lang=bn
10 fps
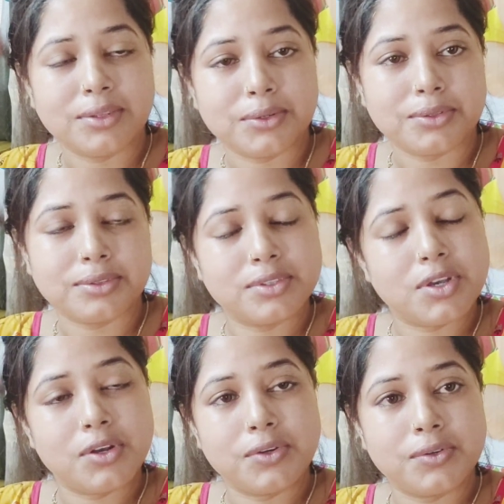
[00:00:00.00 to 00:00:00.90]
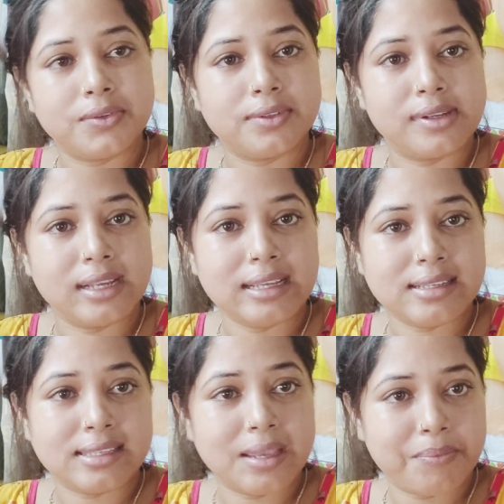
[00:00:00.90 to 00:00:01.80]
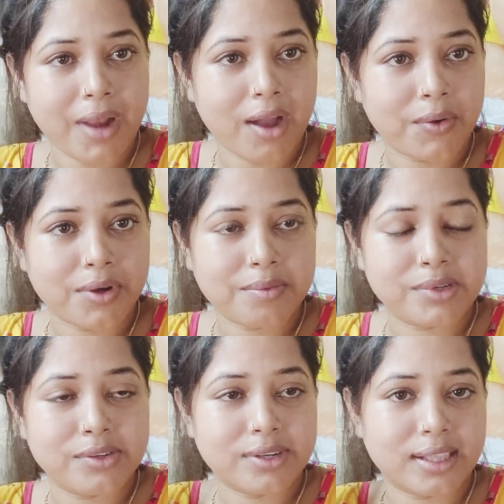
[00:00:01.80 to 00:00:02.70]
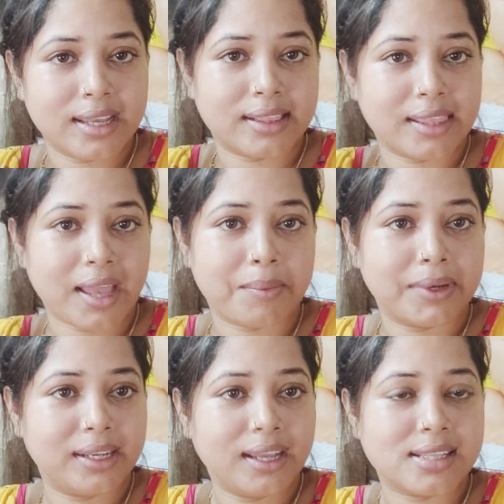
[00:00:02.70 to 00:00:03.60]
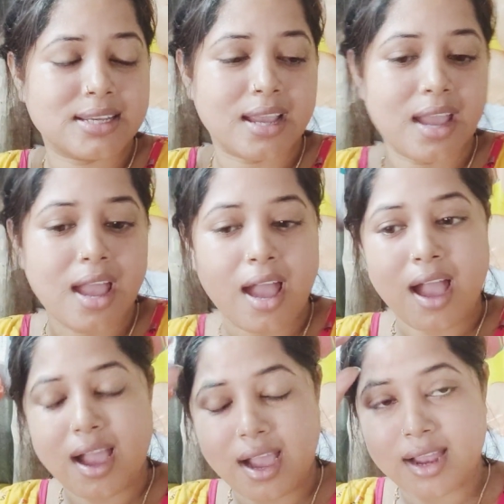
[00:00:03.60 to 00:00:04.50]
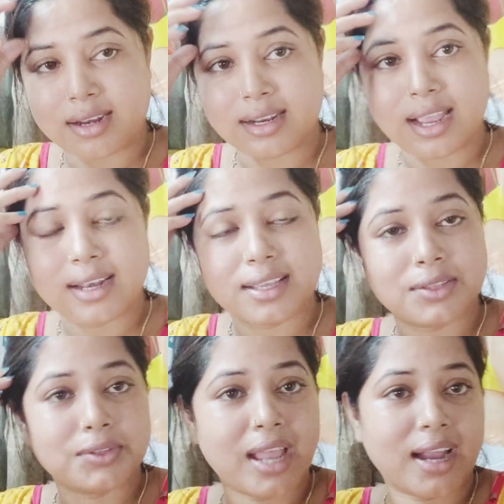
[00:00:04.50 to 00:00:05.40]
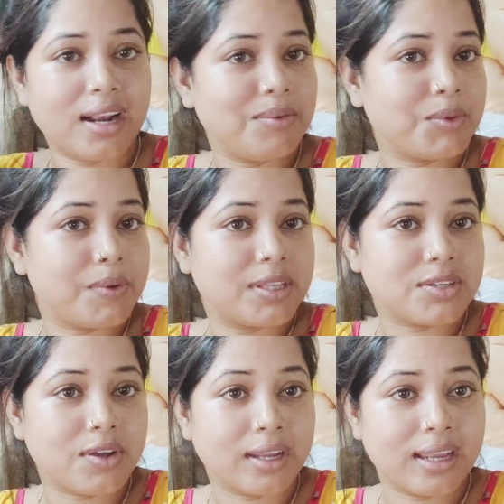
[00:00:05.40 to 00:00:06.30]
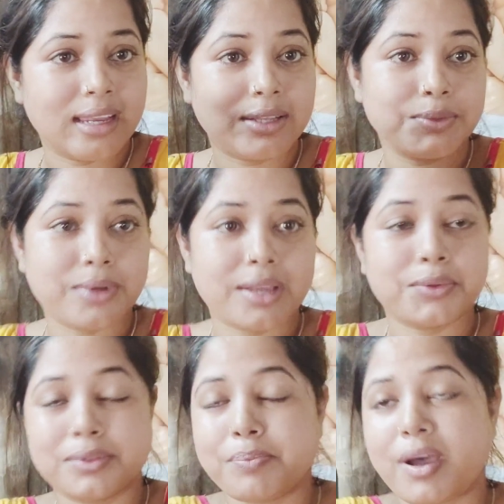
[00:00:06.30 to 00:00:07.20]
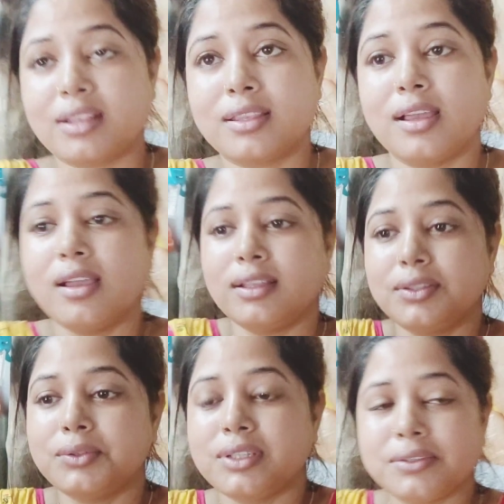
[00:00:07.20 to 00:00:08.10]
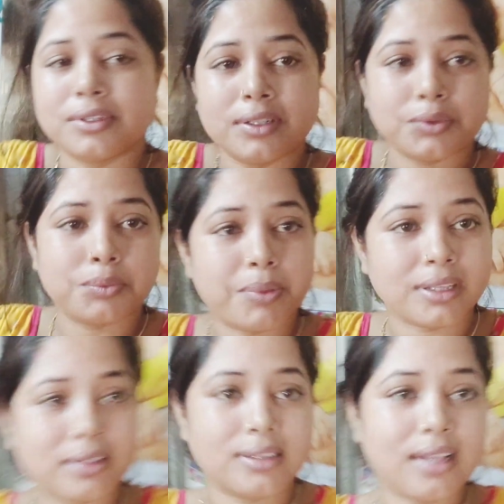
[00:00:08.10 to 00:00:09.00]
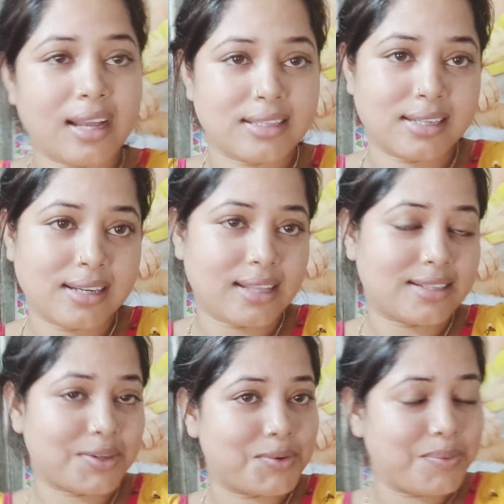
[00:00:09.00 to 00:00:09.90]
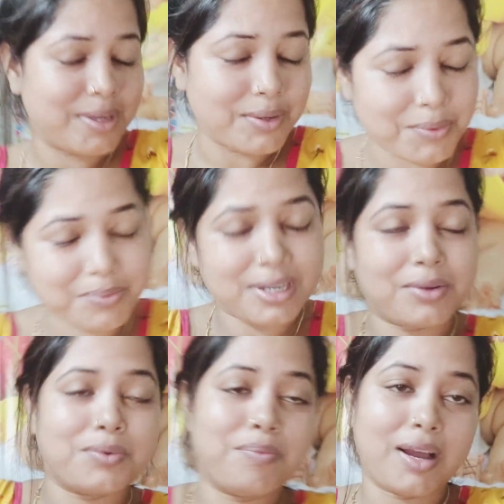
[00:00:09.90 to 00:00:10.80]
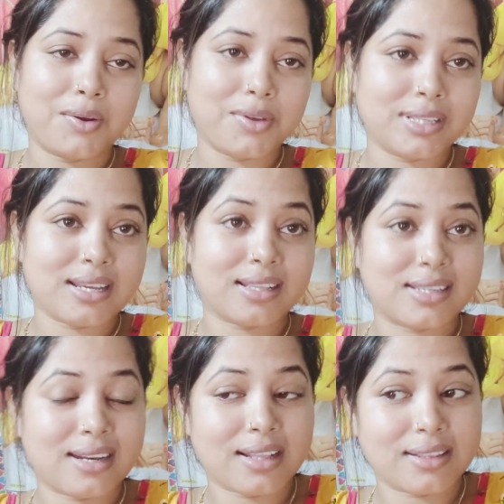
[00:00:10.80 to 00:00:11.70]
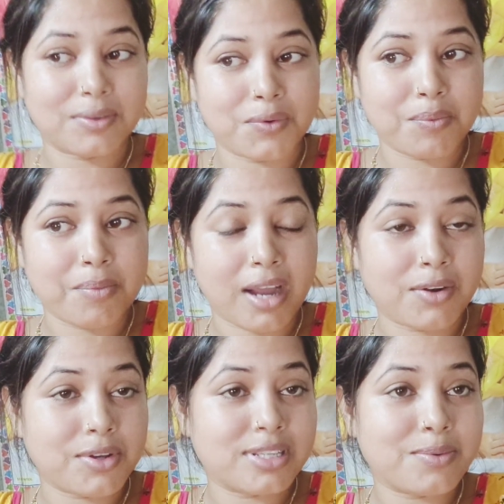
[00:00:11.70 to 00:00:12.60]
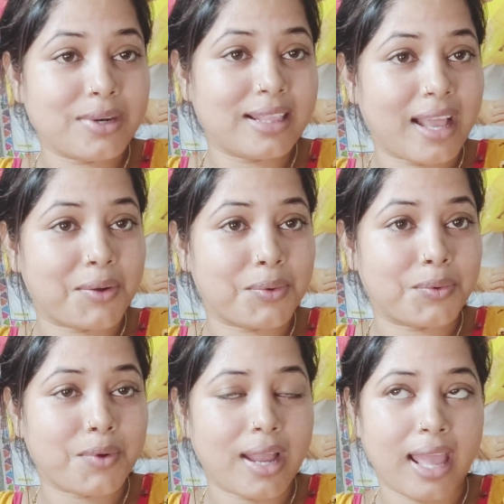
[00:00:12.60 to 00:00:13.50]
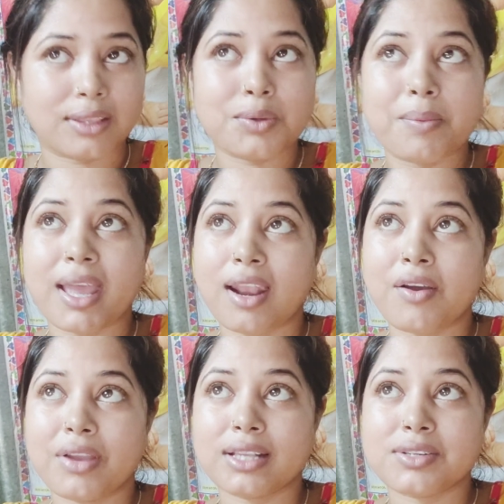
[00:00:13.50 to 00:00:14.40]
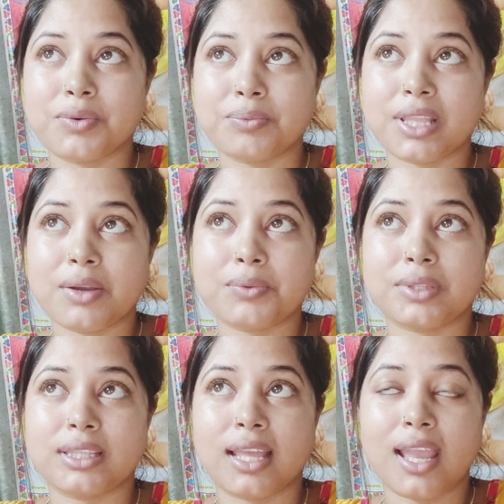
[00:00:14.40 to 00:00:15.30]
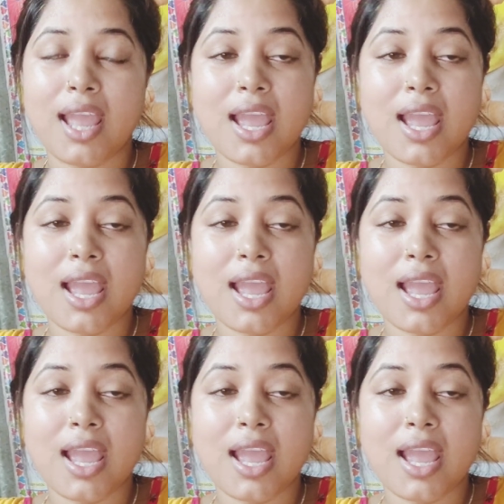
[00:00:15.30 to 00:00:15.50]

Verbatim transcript: তো চলো স্কিপ না করে ভিডিওটা দেখতে থাকবে ঠিক আছে আর কালকে তো দেখালাম তোমাদের সঙ্গে ইঁদুরের উৎপাত তো ইঁদুরের উৎপাত আজকে রাতটা খুবই ঘুমটা খুব ভালো হয়েছে আজকে রাত ঘুম ভালো হয়েছে বলে দেখো এত বেলা হয়ে গেছে ঘুম থেকে উঠতে